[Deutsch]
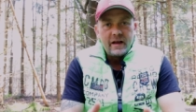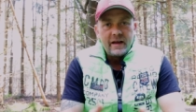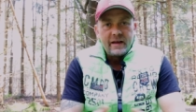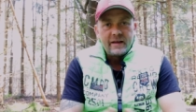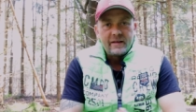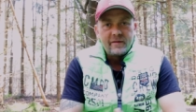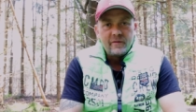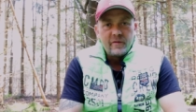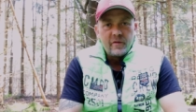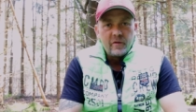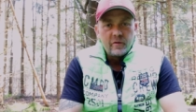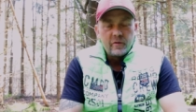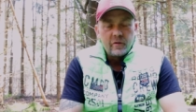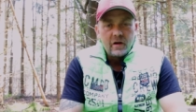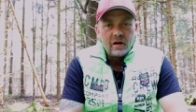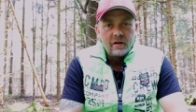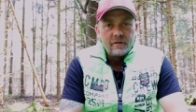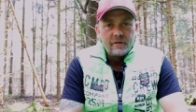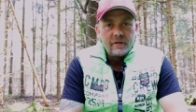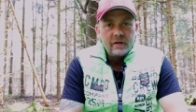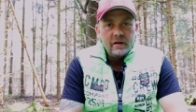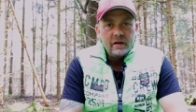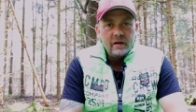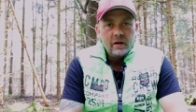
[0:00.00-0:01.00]
der leichten
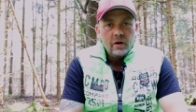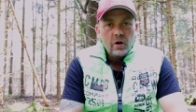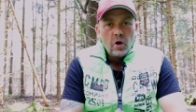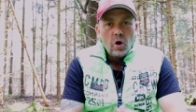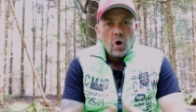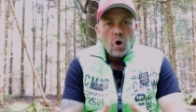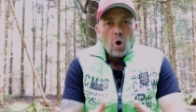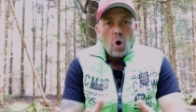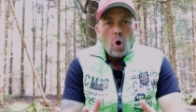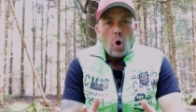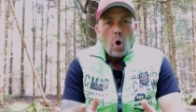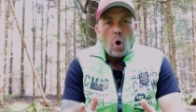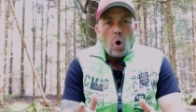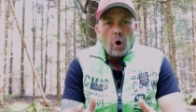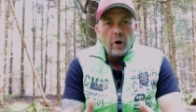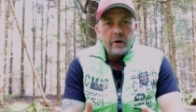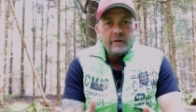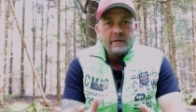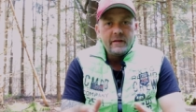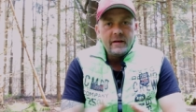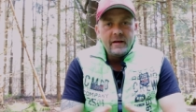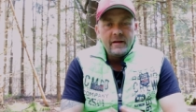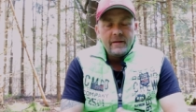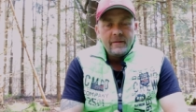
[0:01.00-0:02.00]
Fotografie.
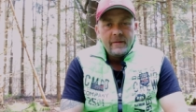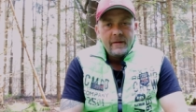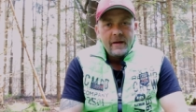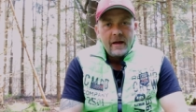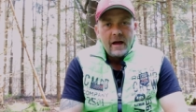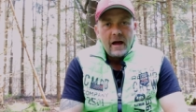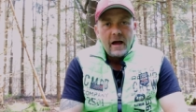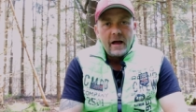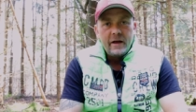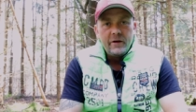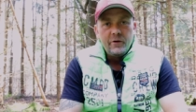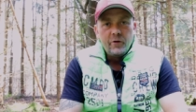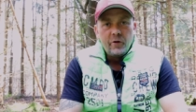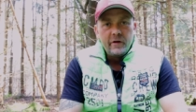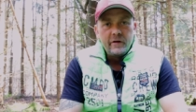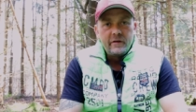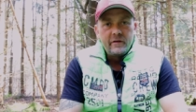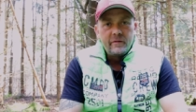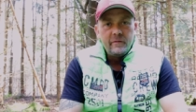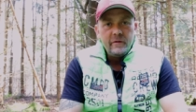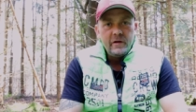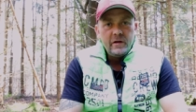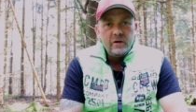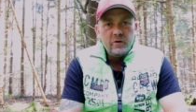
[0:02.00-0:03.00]
Heute ein
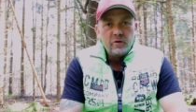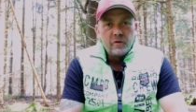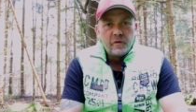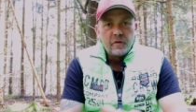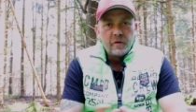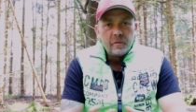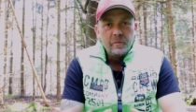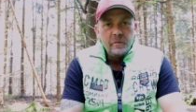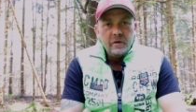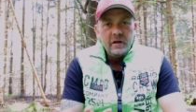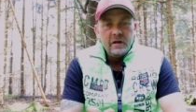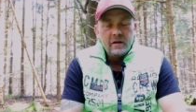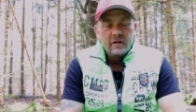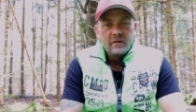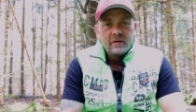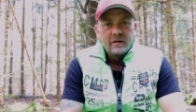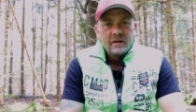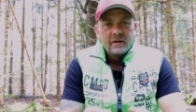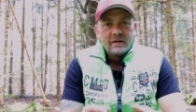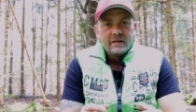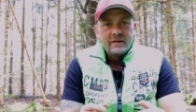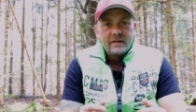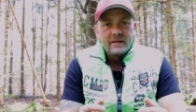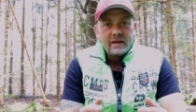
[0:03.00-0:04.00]
neues Video von mir,
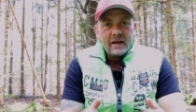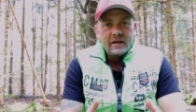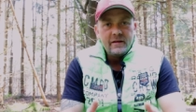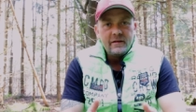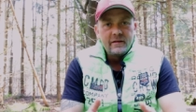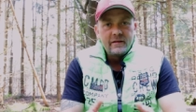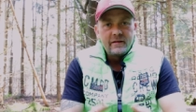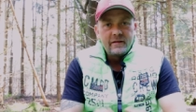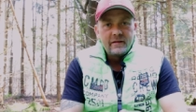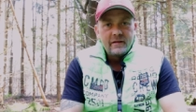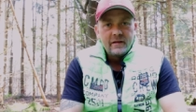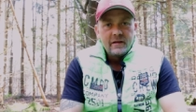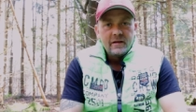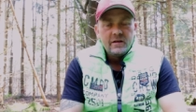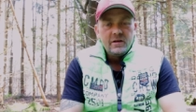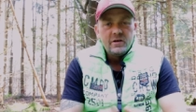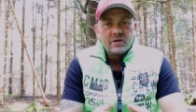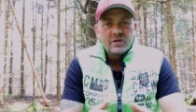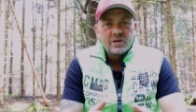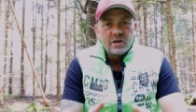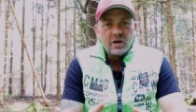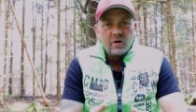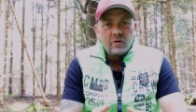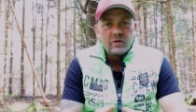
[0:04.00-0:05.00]
Dennis,
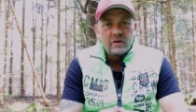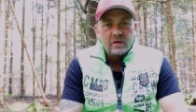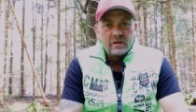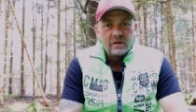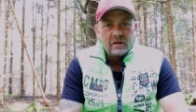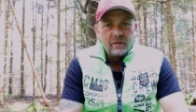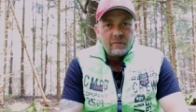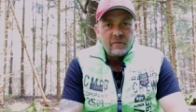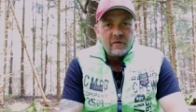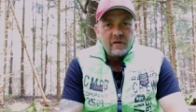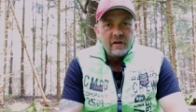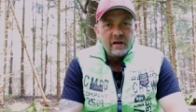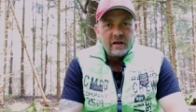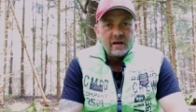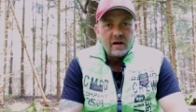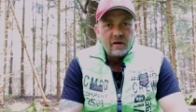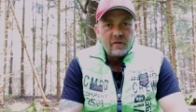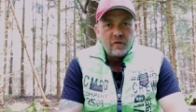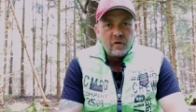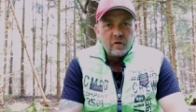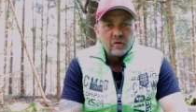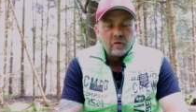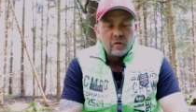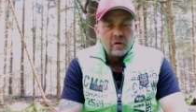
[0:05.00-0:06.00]
ihr schaut der
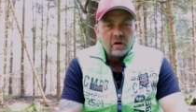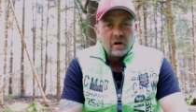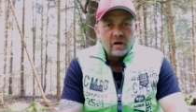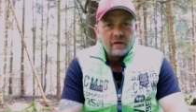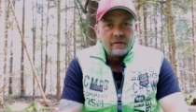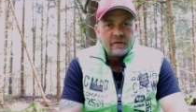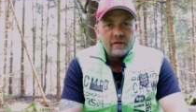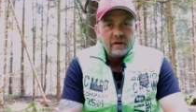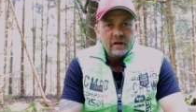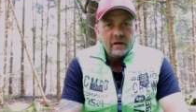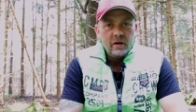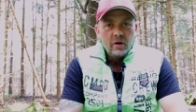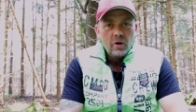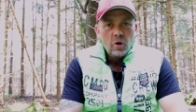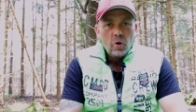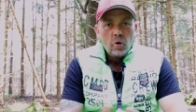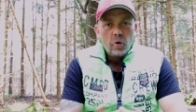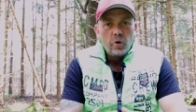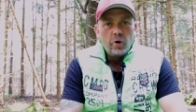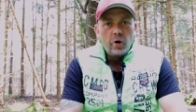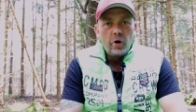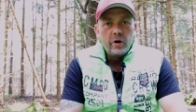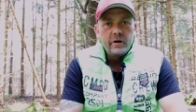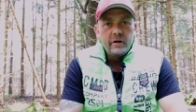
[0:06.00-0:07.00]
Pfleger Fotografie
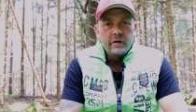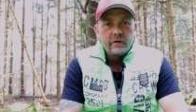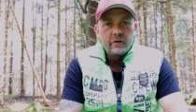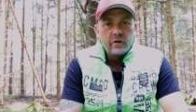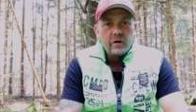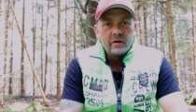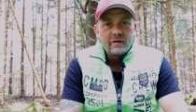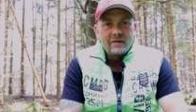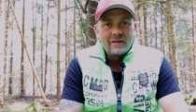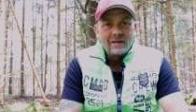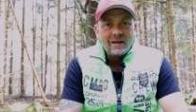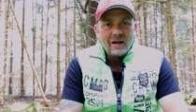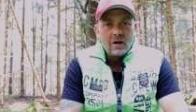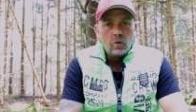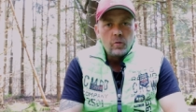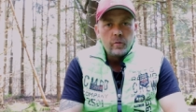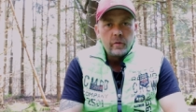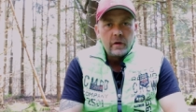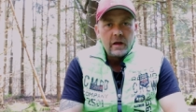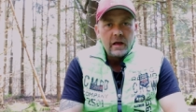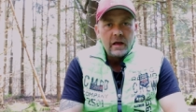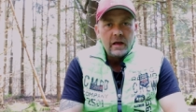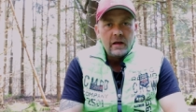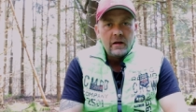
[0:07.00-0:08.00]
und heute soll es
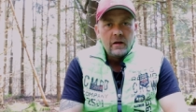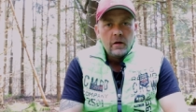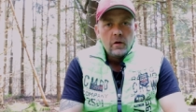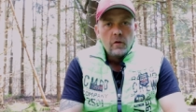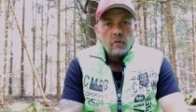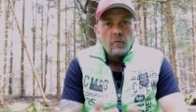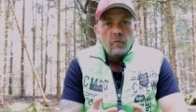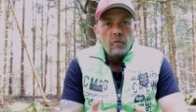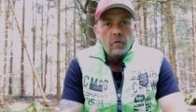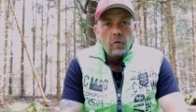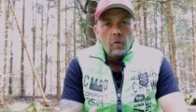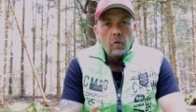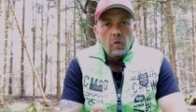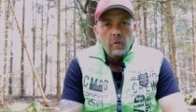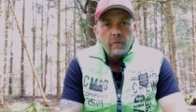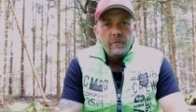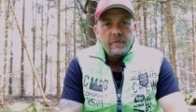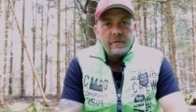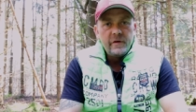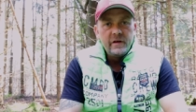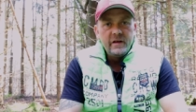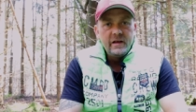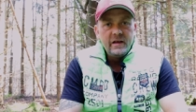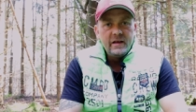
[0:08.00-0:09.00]
darum gehen, wo
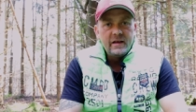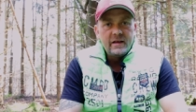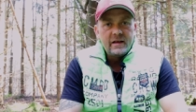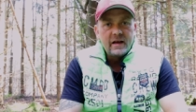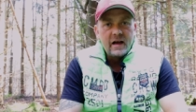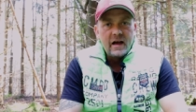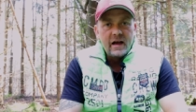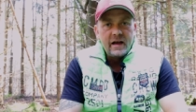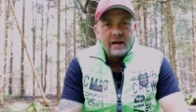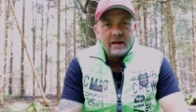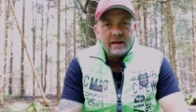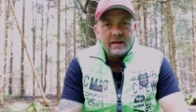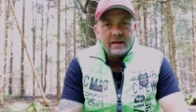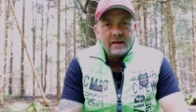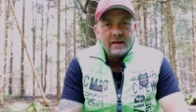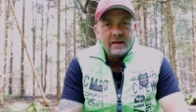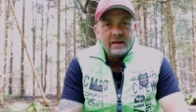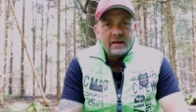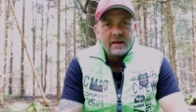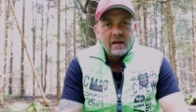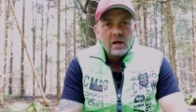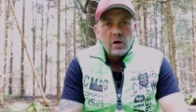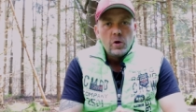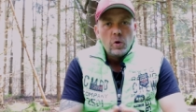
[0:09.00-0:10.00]
finde ich
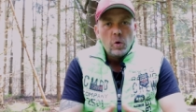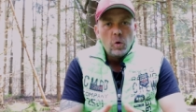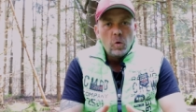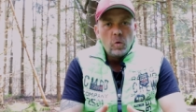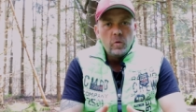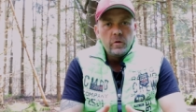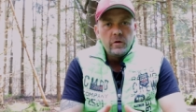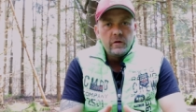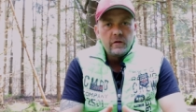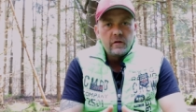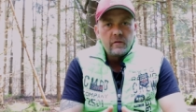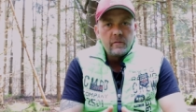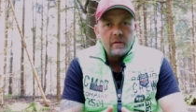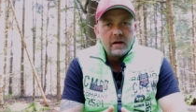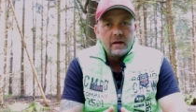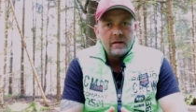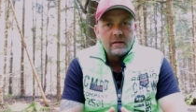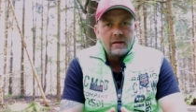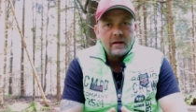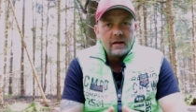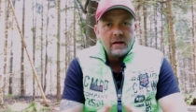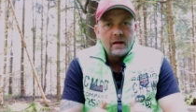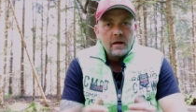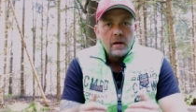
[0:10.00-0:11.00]
eigentlich
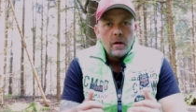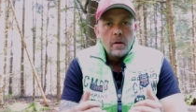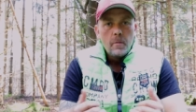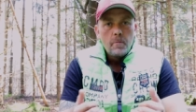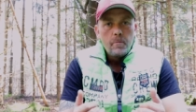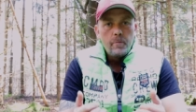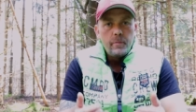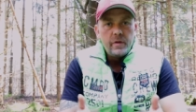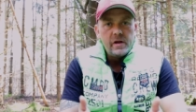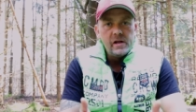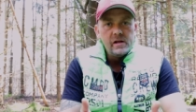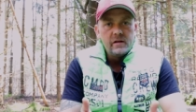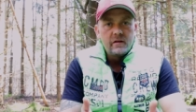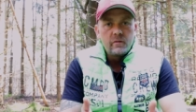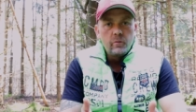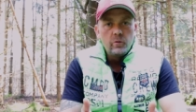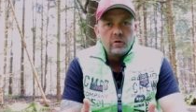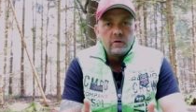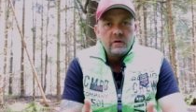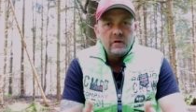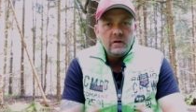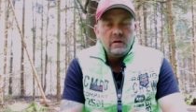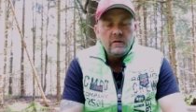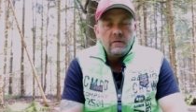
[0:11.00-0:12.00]
lohnenswerte
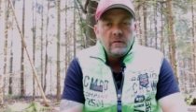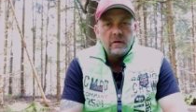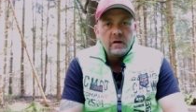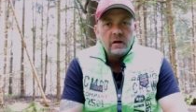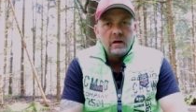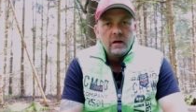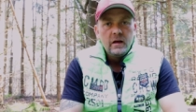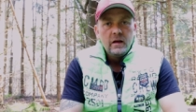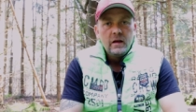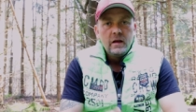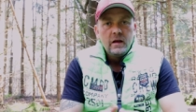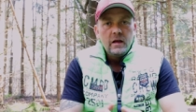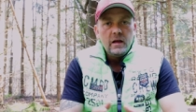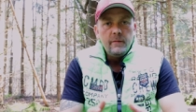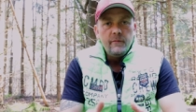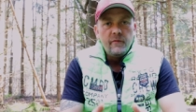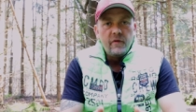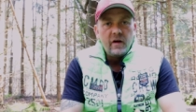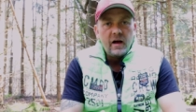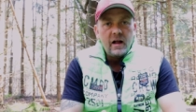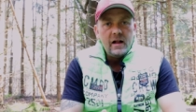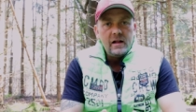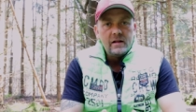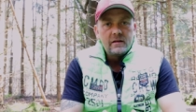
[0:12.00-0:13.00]
Pilzmotive
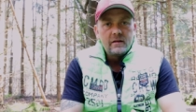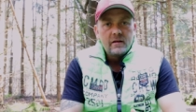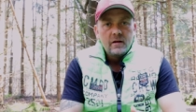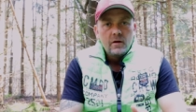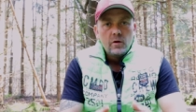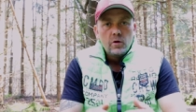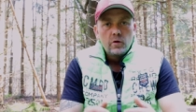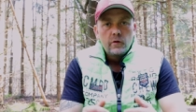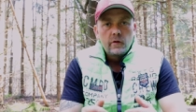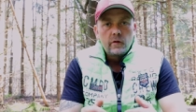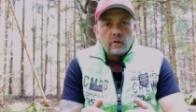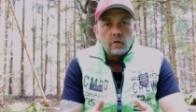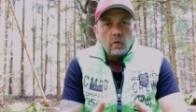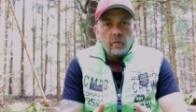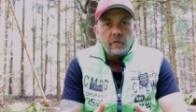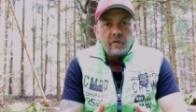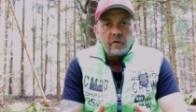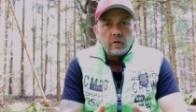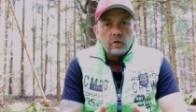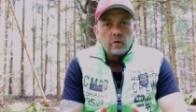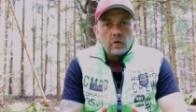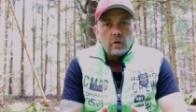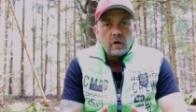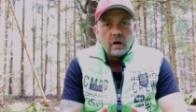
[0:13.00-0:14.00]
im Wald zum
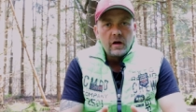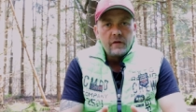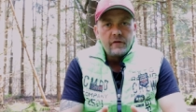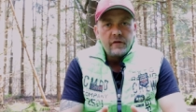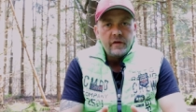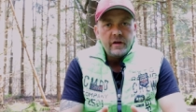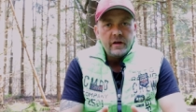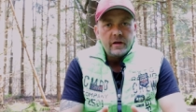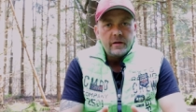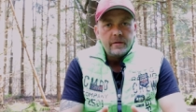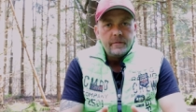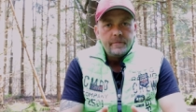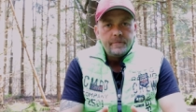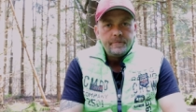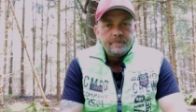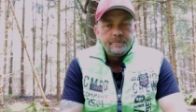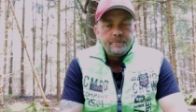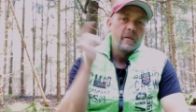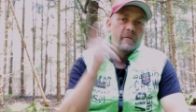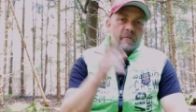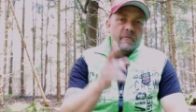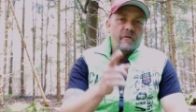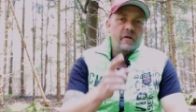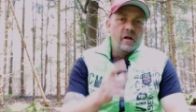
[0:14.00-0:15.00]
Fotografieren.
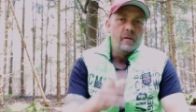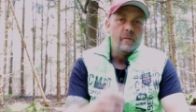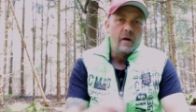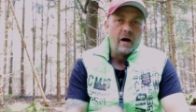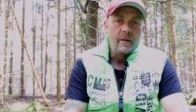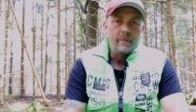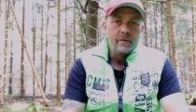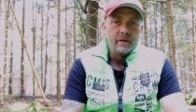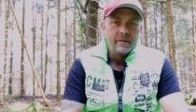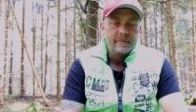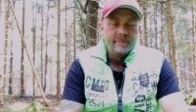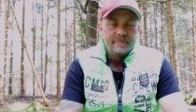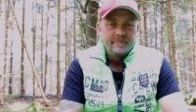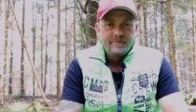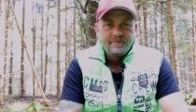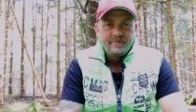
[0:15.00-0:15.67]
Film ab!